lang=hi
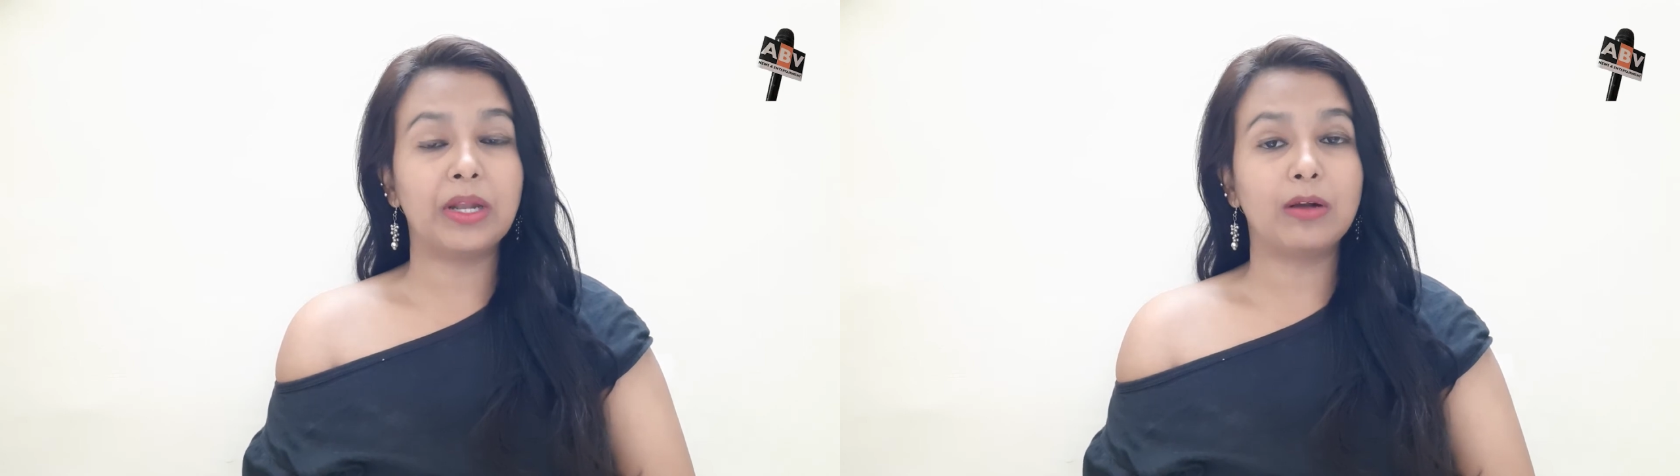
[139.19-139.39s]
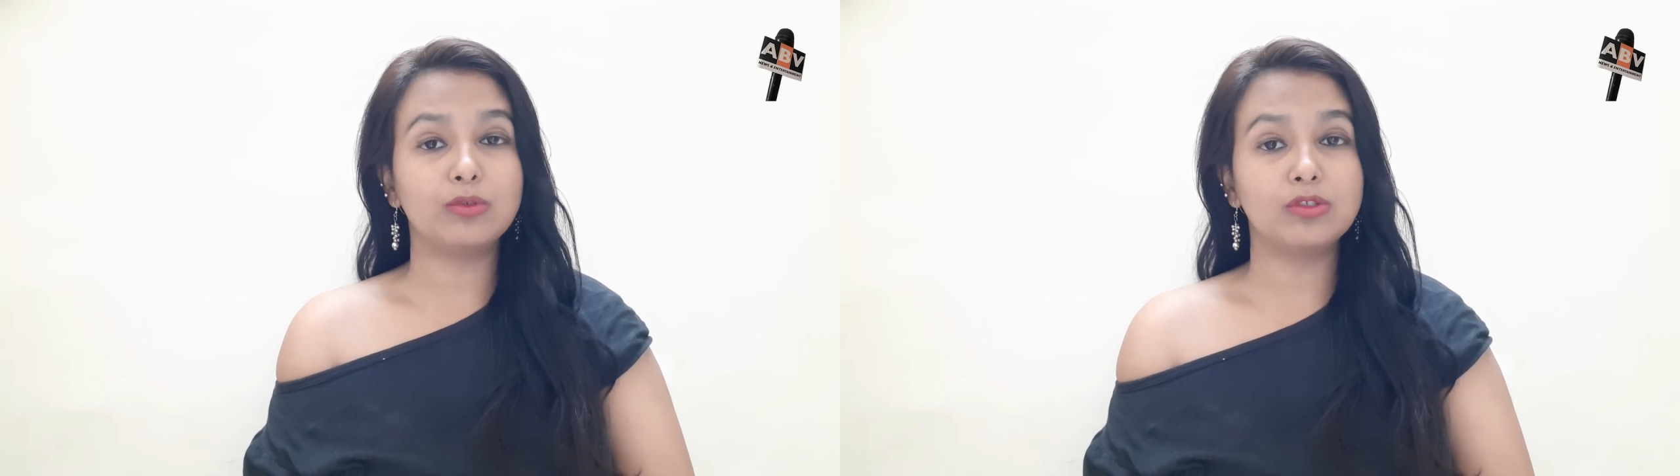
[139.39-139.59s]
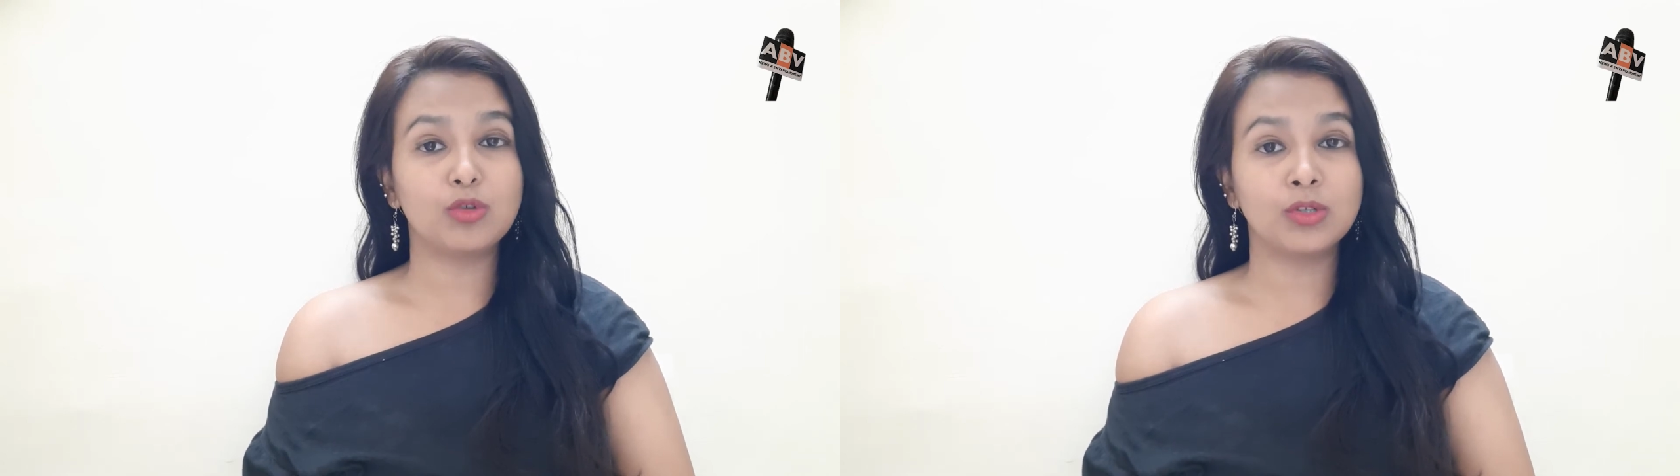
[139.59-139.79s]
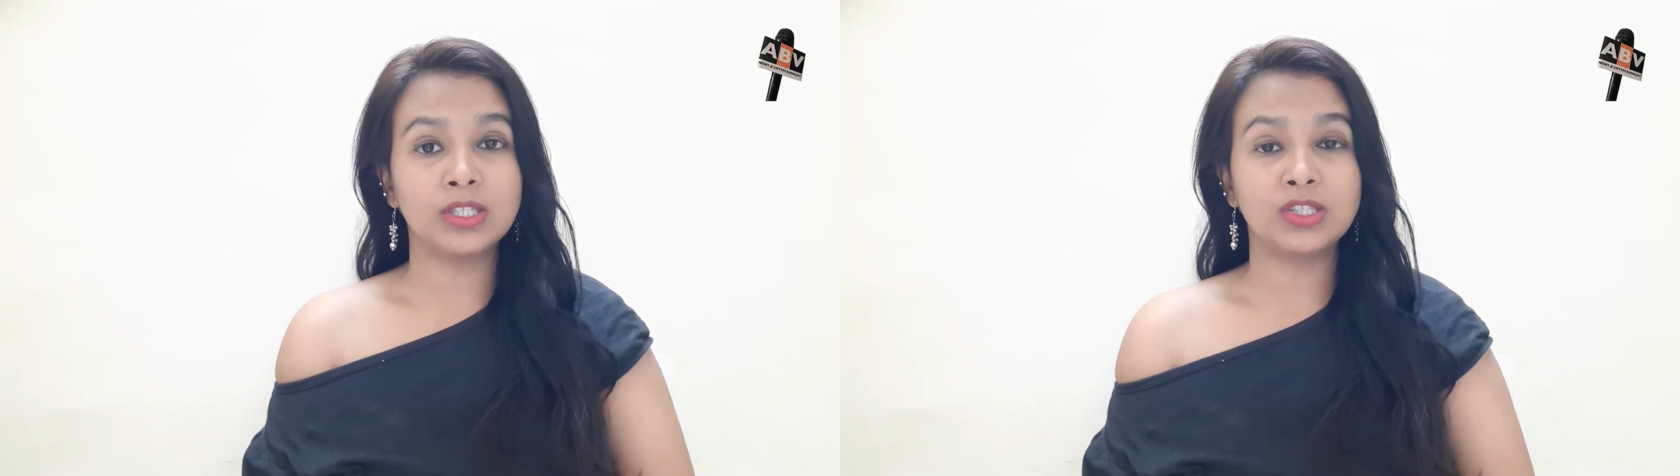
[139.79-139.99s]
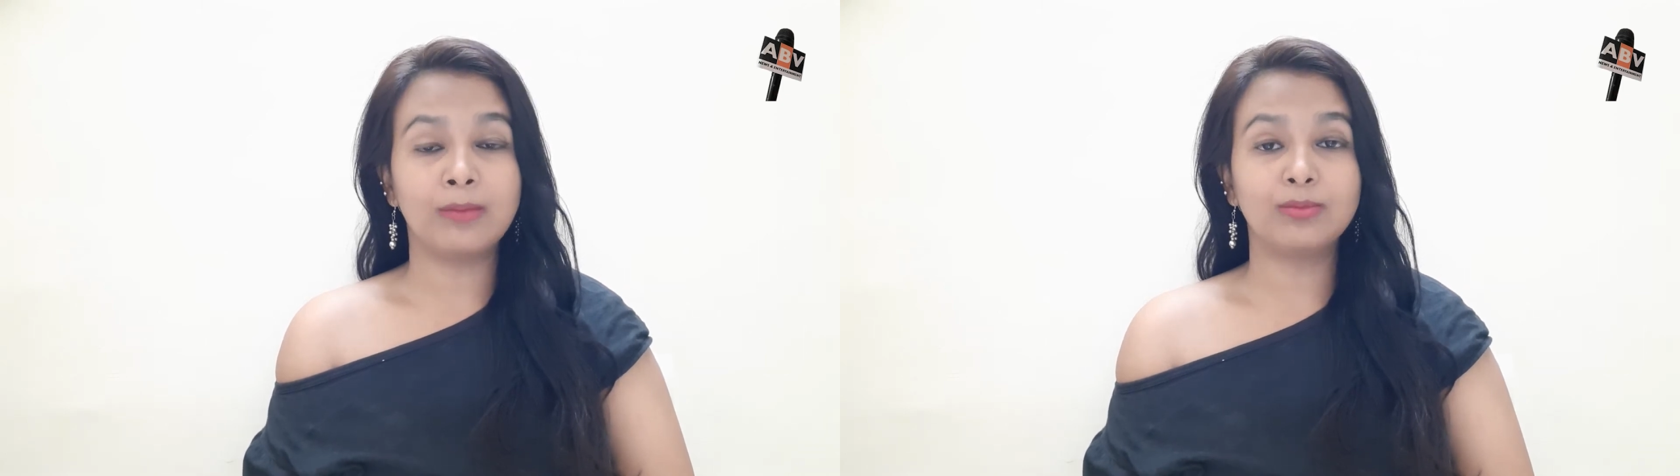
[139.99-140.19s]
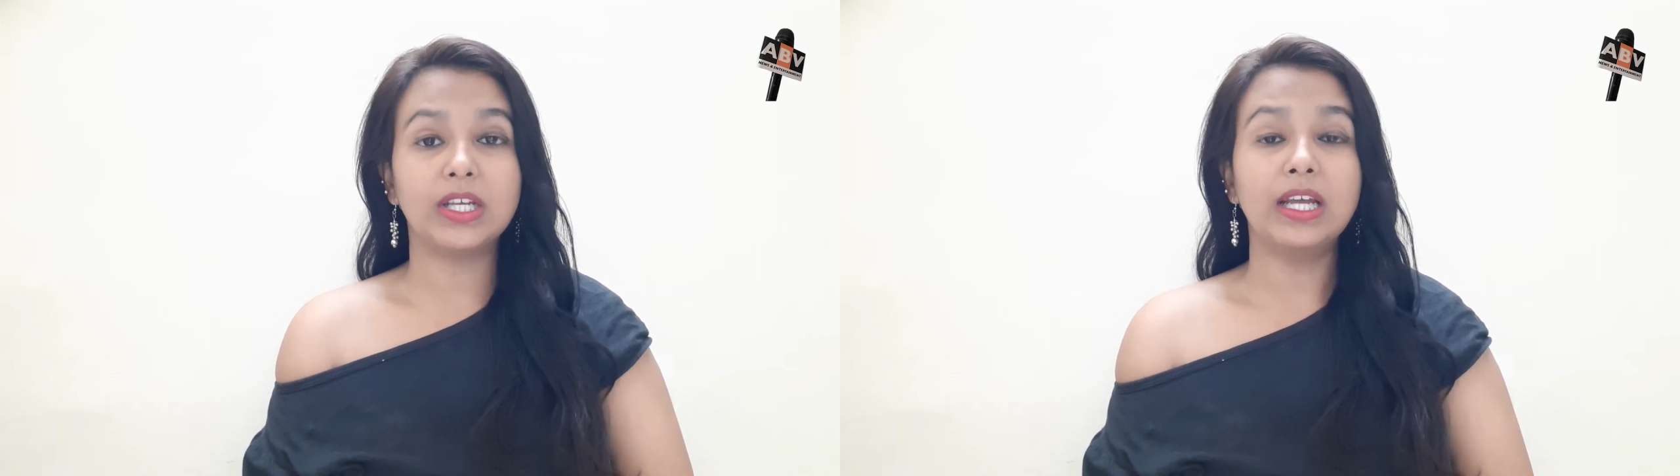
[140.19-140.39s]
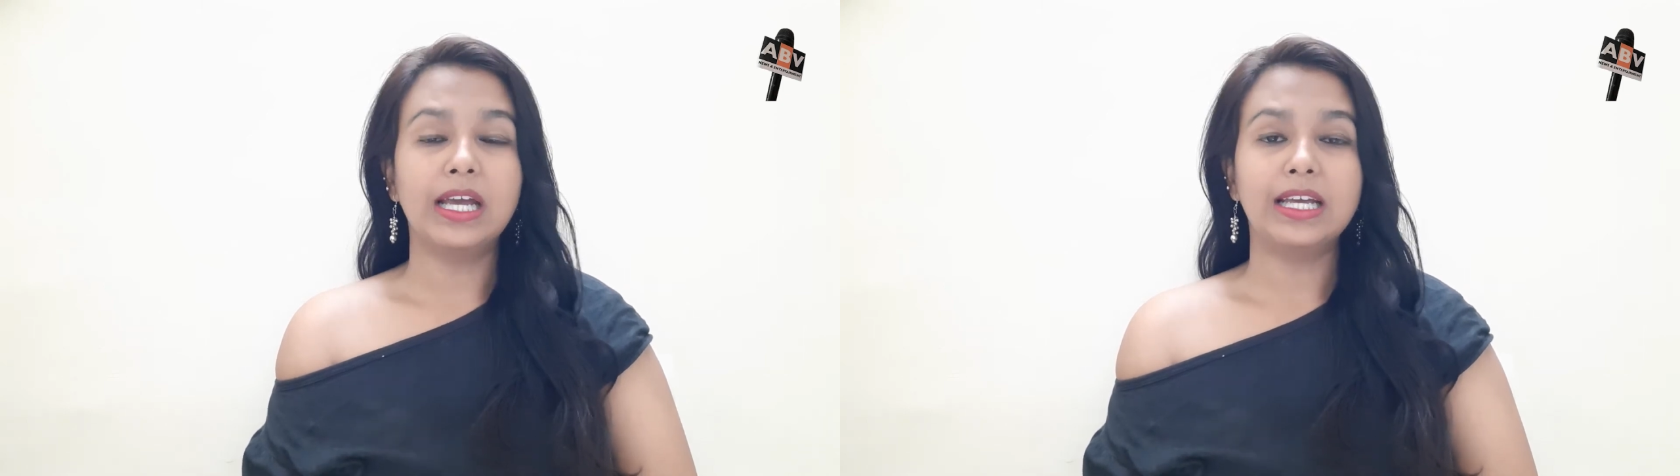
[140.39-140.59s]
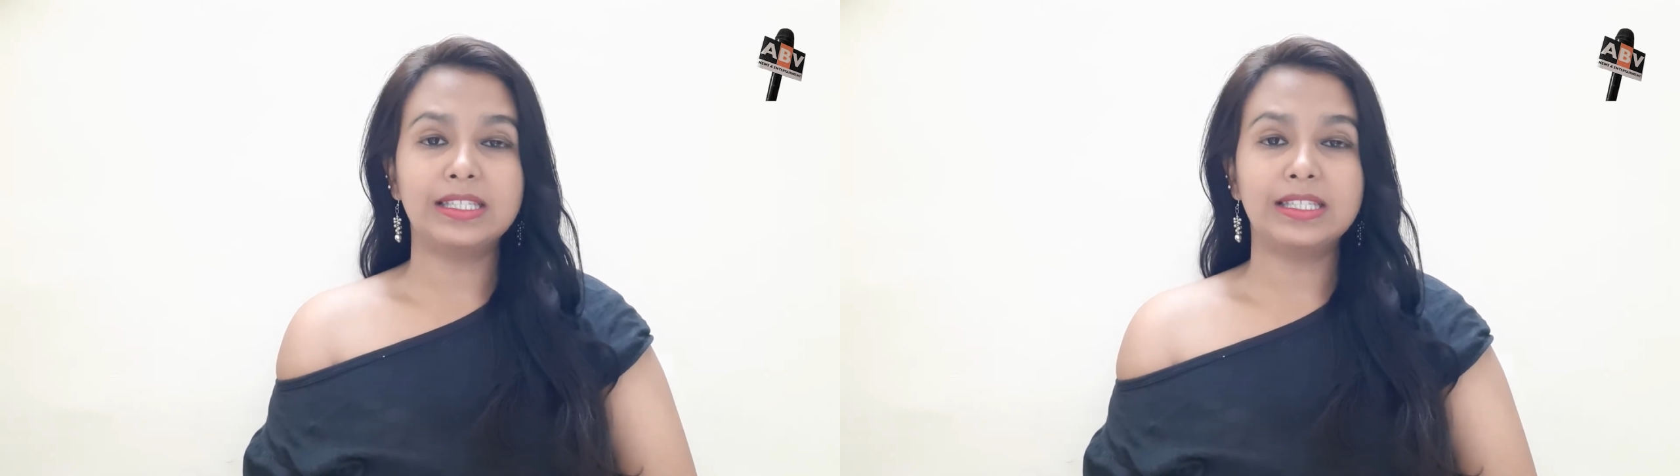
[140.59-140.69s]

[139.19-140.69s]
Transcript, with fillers: बिना कुछ सोचे समझे